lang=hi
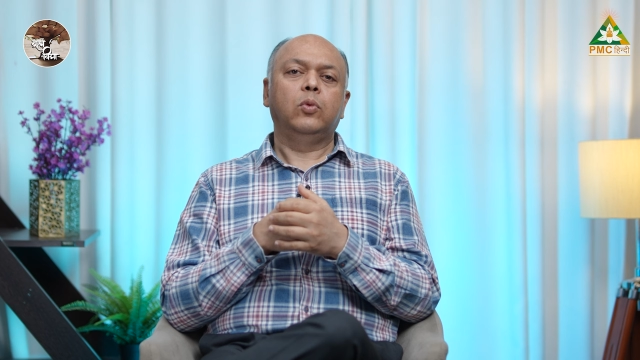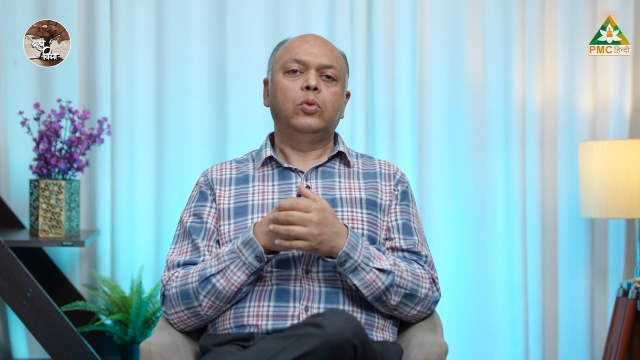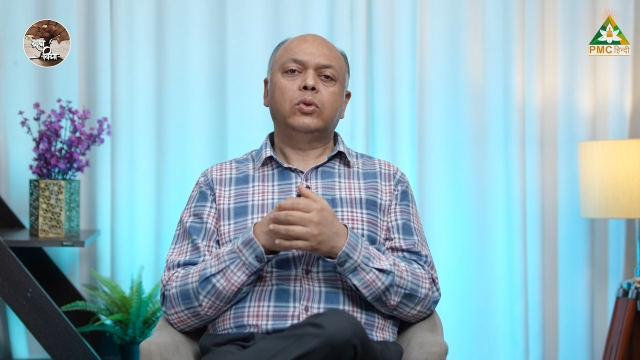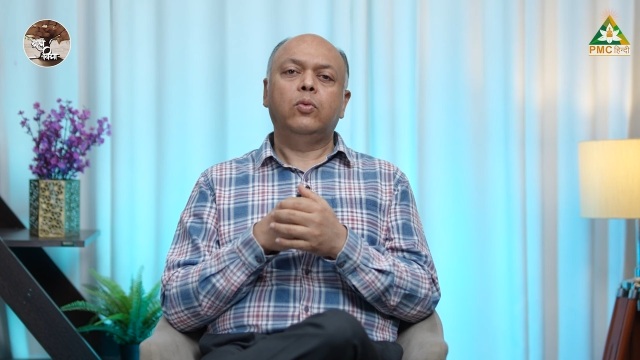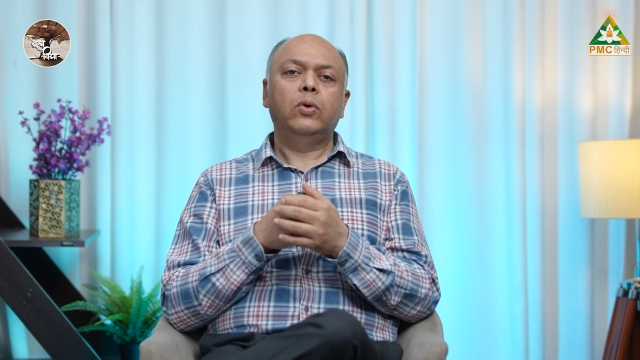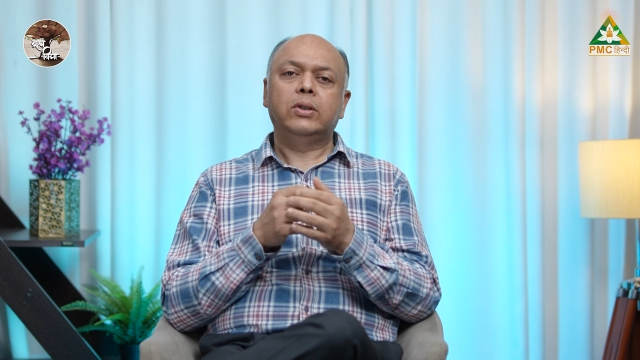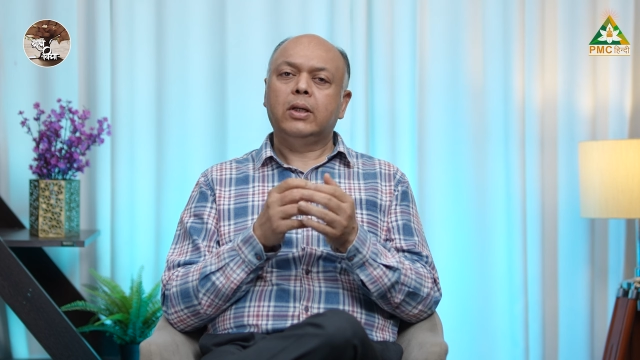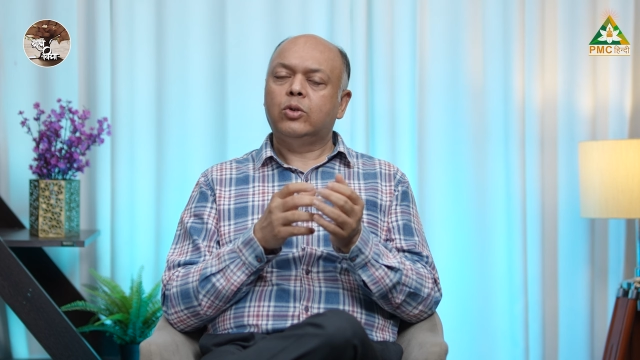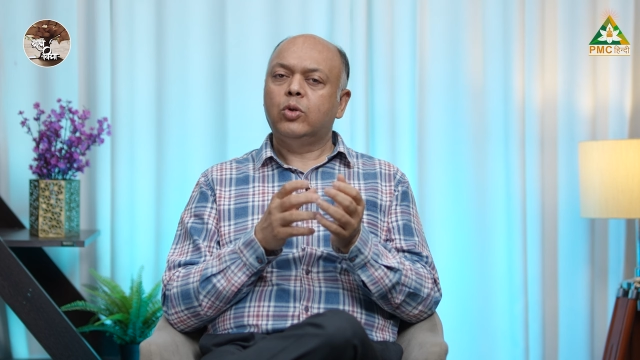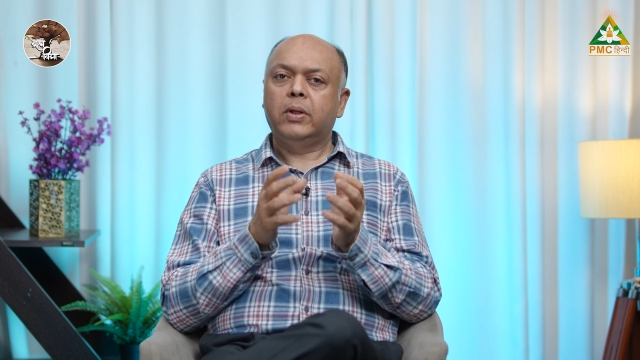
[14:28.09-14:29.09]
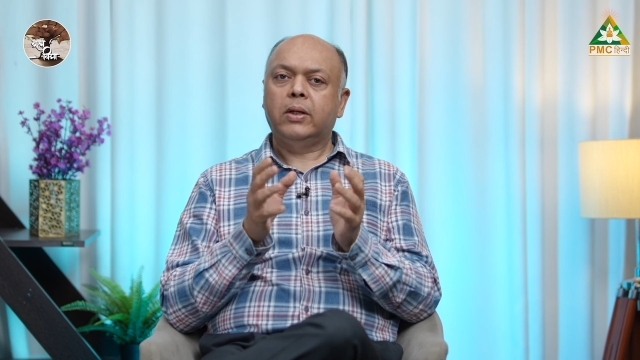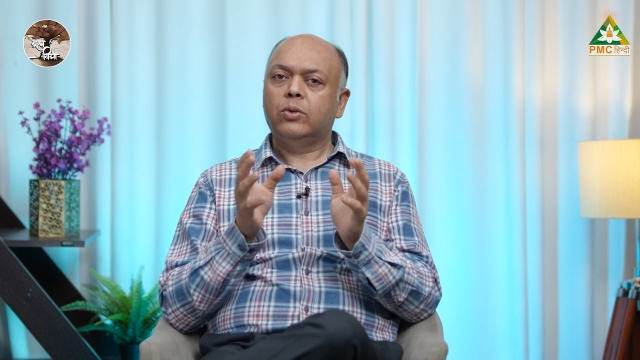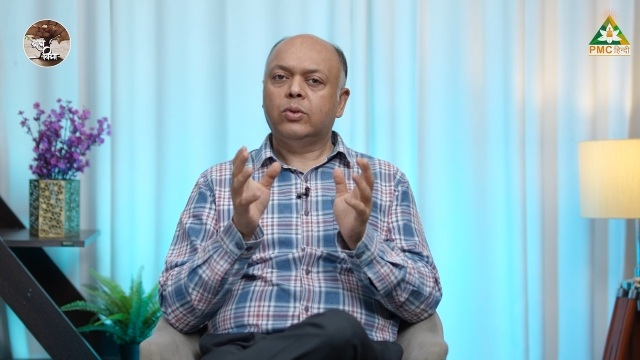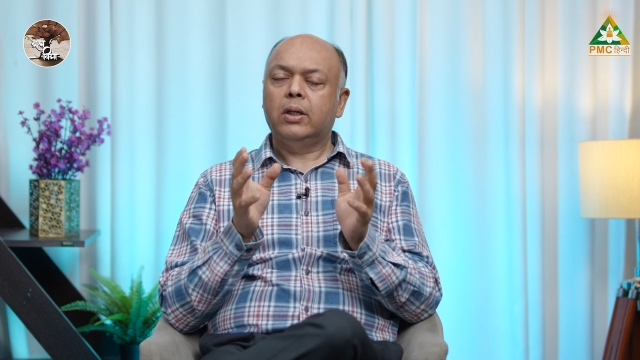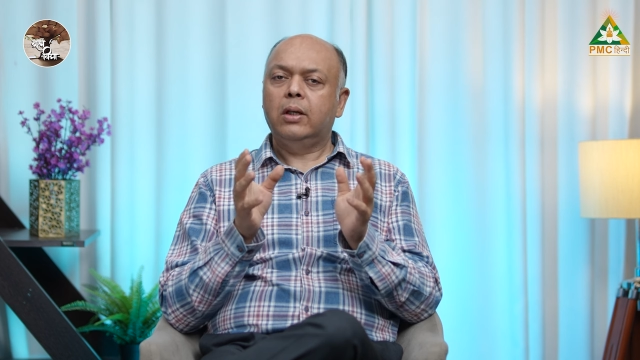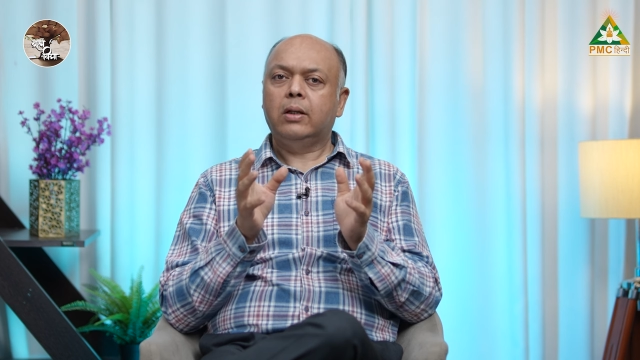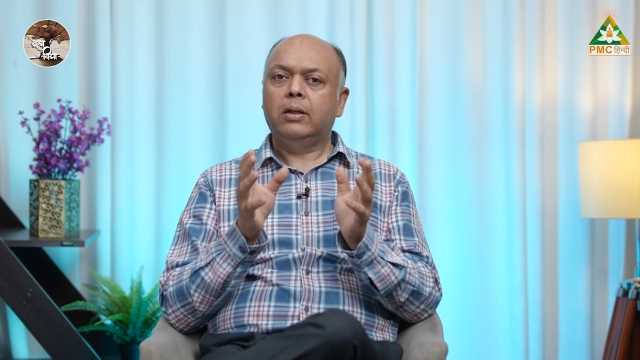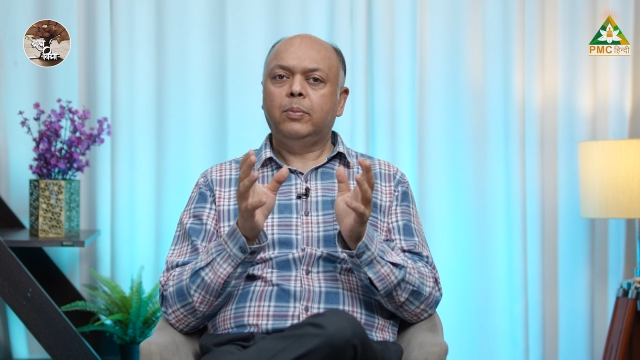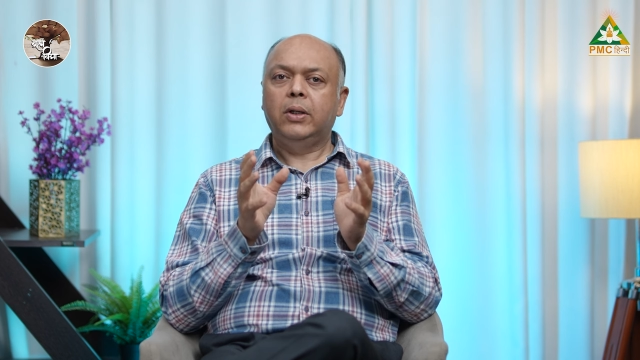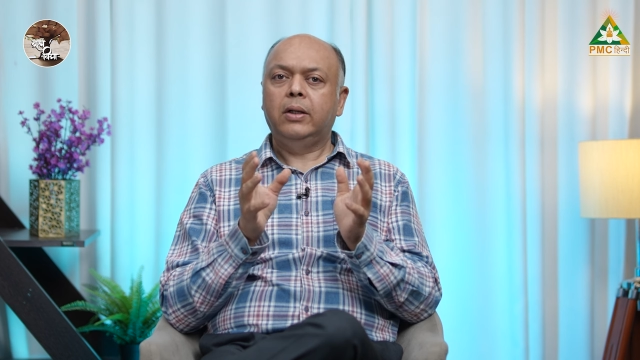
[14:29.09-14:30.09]
उसको वो सात सौ बारह सौ साल
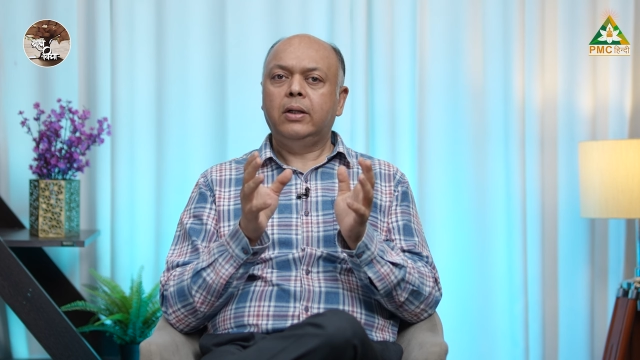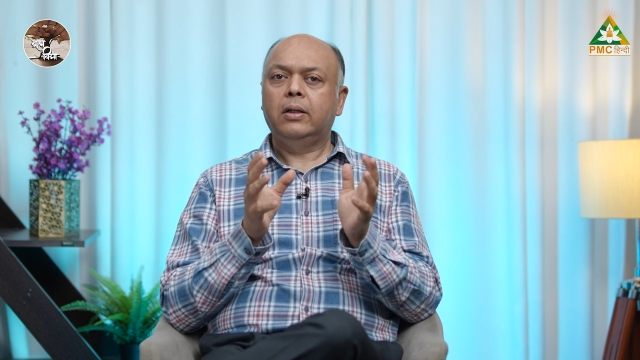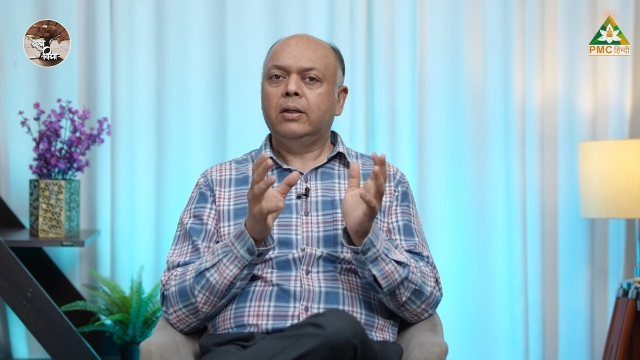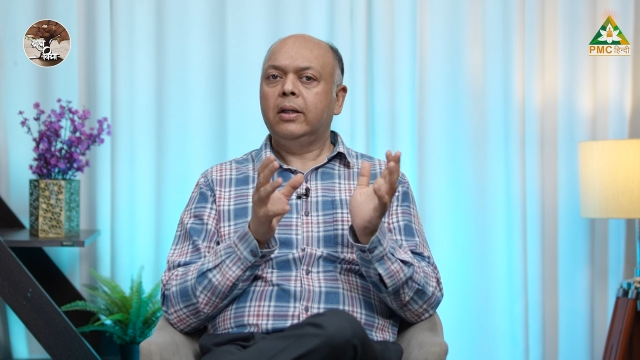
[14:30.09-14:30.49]
का पीरियड